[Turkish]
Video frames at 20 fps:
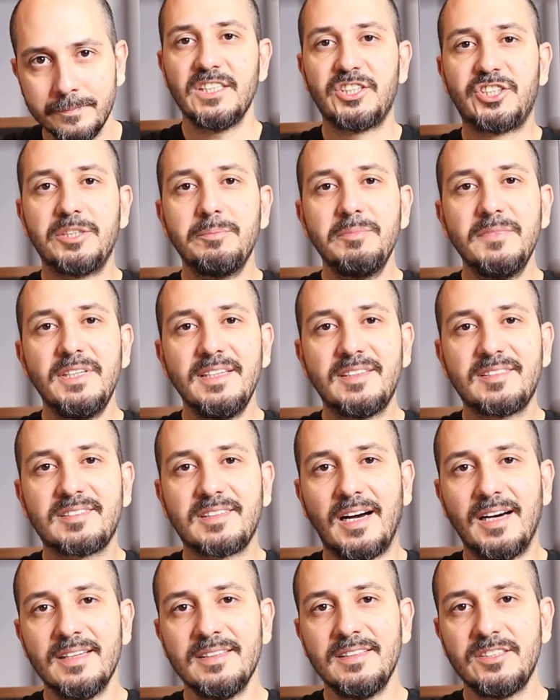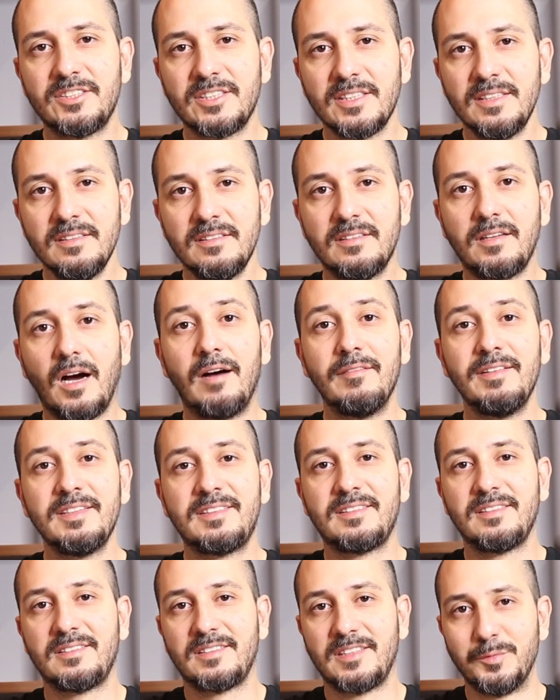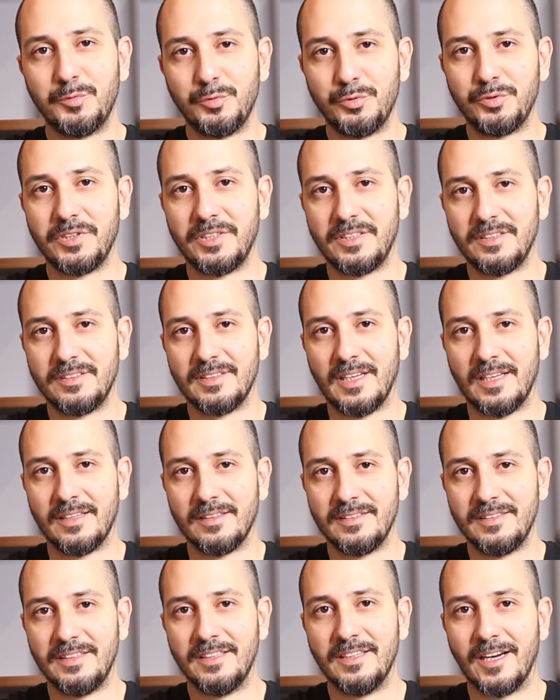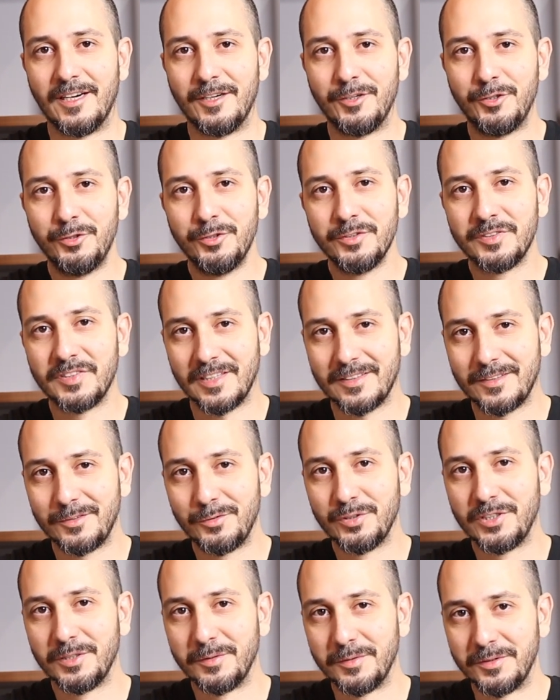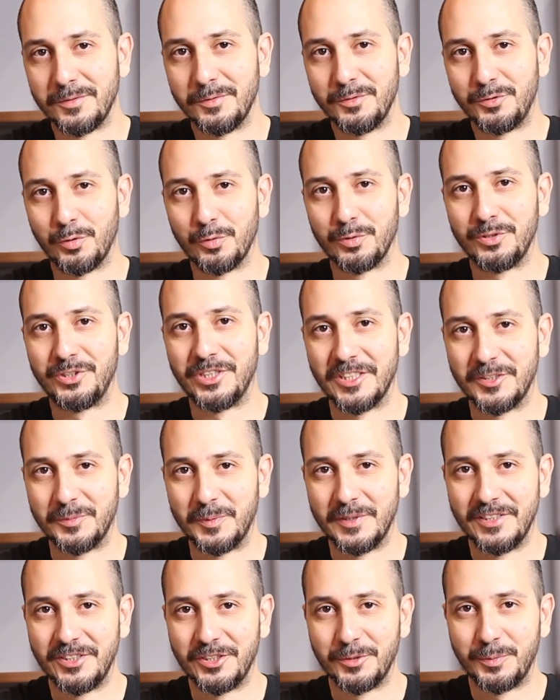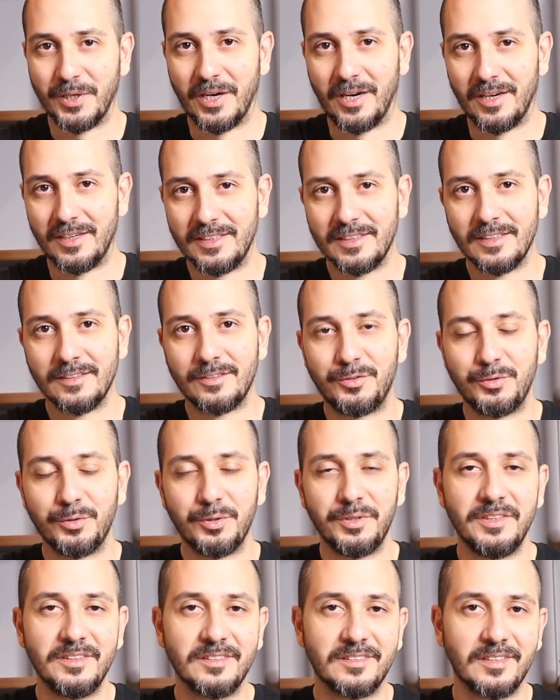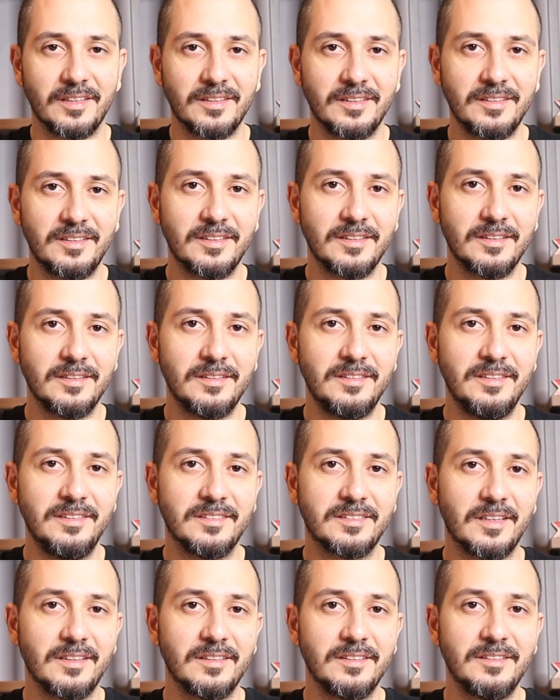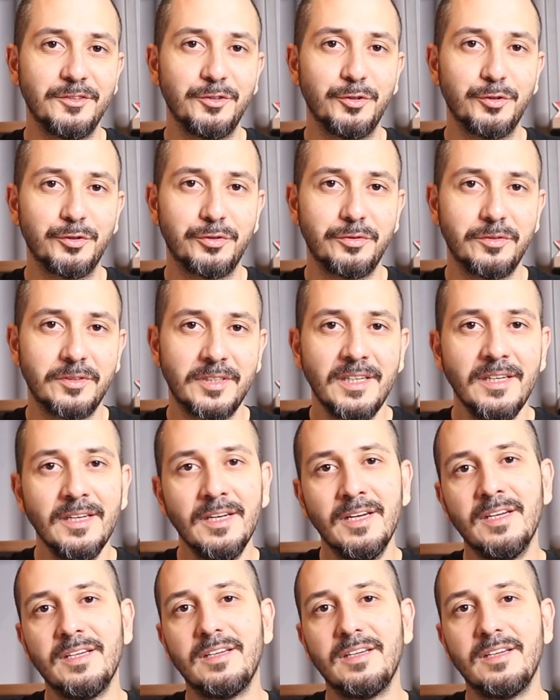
Şimdilik sadece davet sistemi üzerinden ilerliyor. Zaten o da çok cezbedici bir hale getiriyor insanlara insanların gözünde.